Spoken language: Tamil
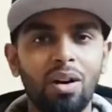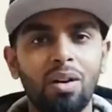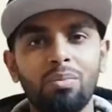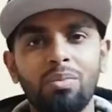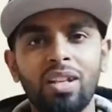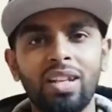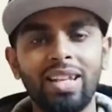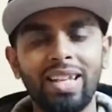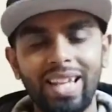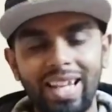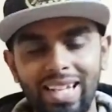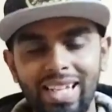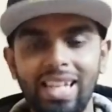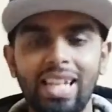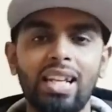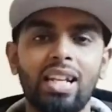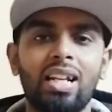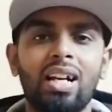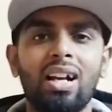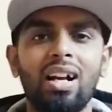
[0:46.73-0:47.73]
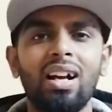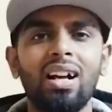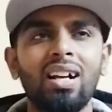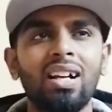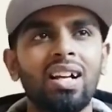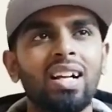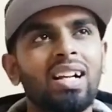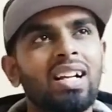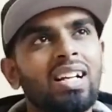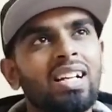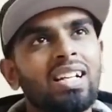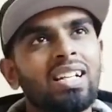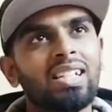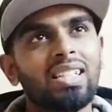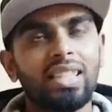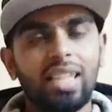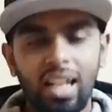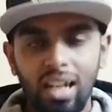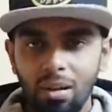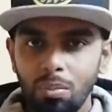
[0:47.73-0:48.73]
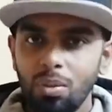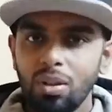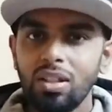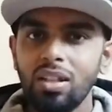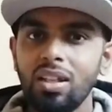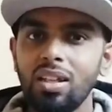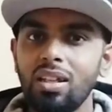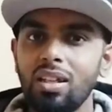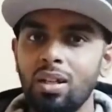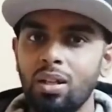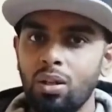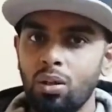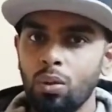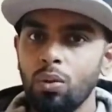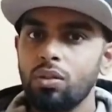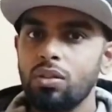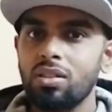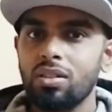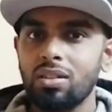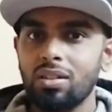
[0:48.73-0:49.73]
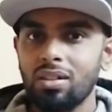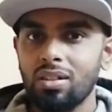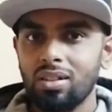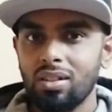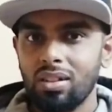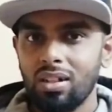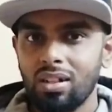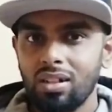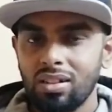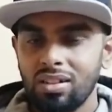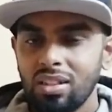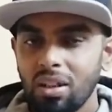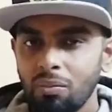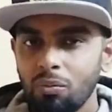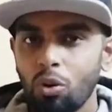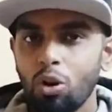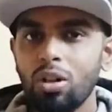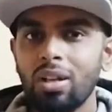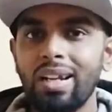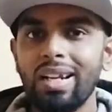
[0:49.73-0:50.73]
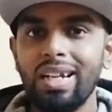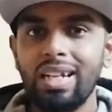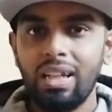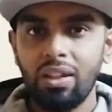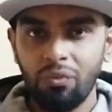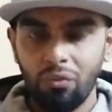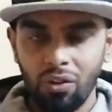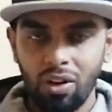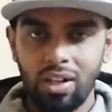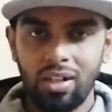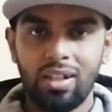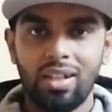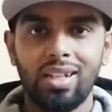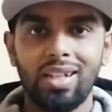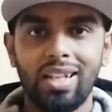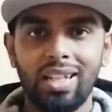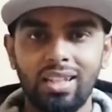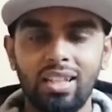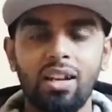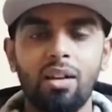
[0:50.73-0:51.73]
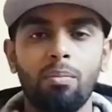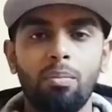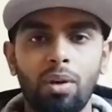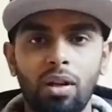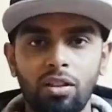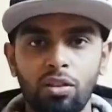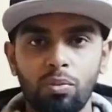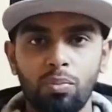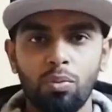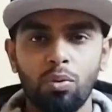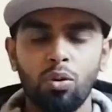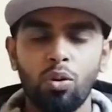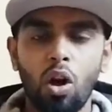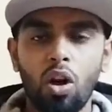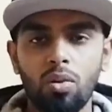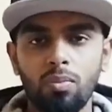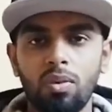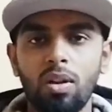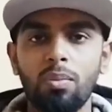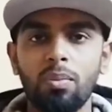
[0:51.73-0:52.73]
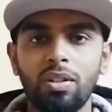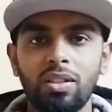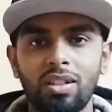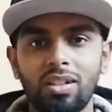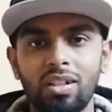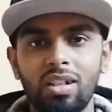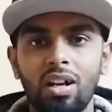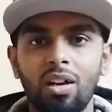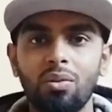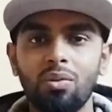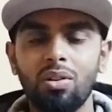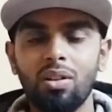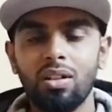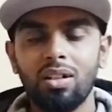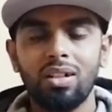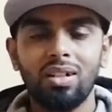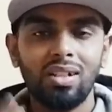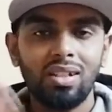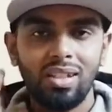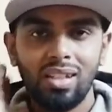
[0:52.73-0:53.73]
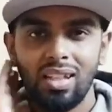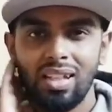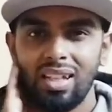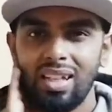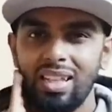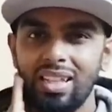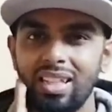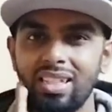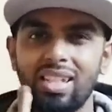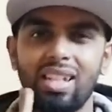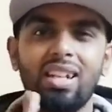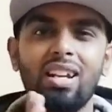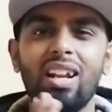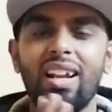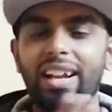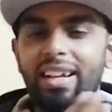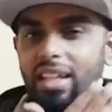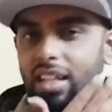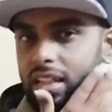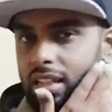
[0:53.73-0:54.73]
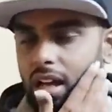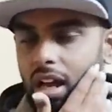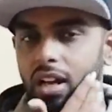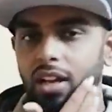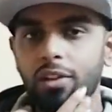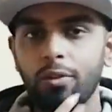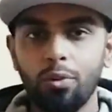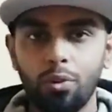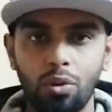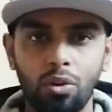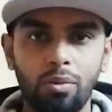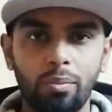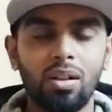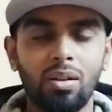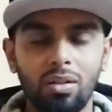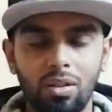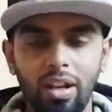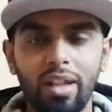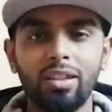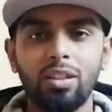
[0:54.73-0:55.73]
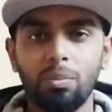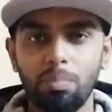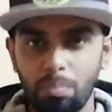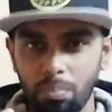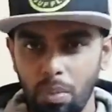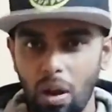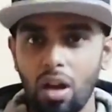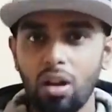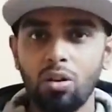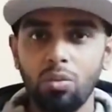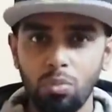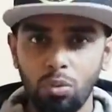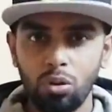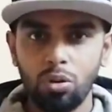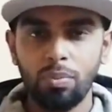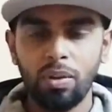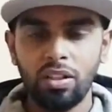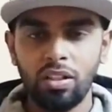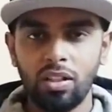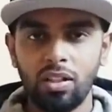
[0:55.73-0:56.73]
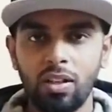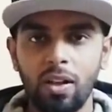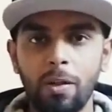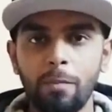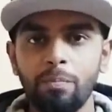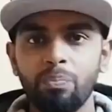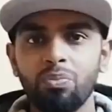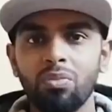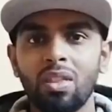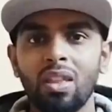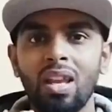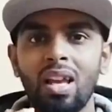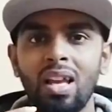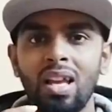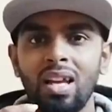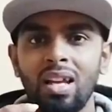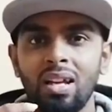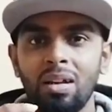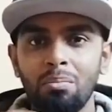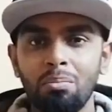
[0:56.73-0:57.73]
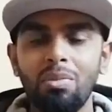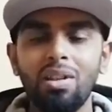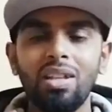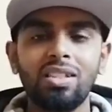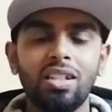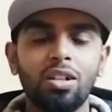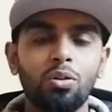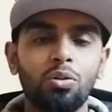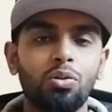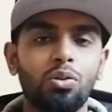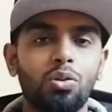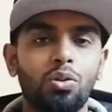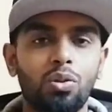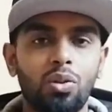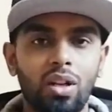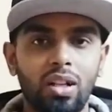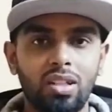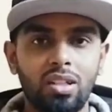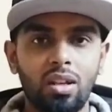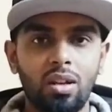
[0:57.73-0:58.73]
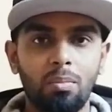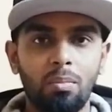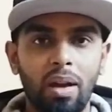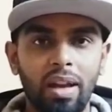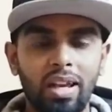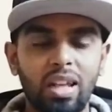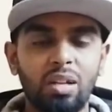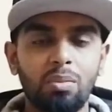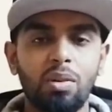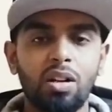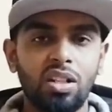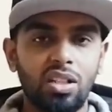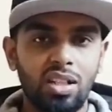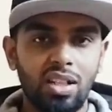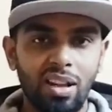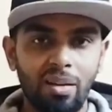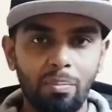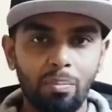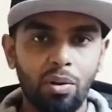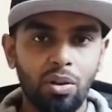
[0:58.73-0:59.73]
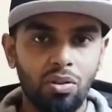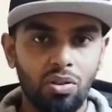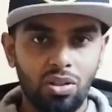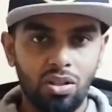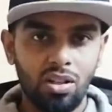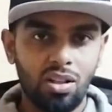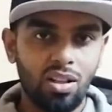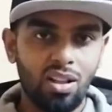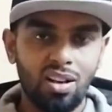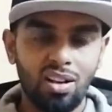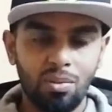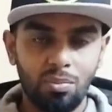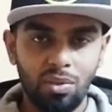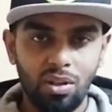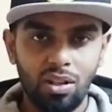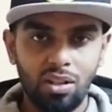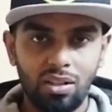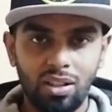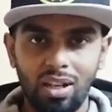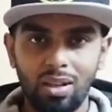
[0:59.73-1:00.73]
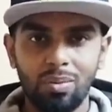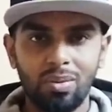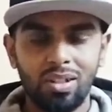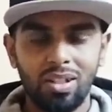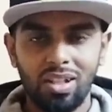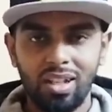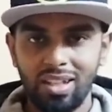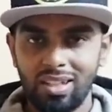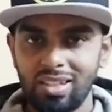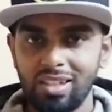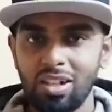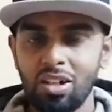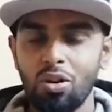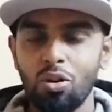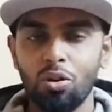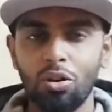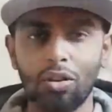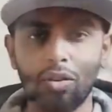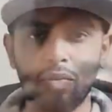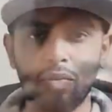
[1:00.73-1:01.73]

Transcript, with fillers: அப்படின்னு கேட்டிங்கன்னா தளபதி லுக்ஸ் சம்வாட் டிஃப்ரெண்ட் நேற்று நான் பார்த்தப்போ நார்மலாக பார்த்தீங்கன்னா ஒரு இந்த சைடில் லைட்டாக தாடி விட்டுருப்பாரு நேற்று பார்க்கும்போது பார்த்தீங்கன்னா மீசை கொஞ்சம் ஆக்சுவலாக பயங்கரமாக ஷேப் பண்ணி வச்சுருந்தார் நம்ம தளபதி நீங்கள் ஸ்க்ரீனில் கூட இந்த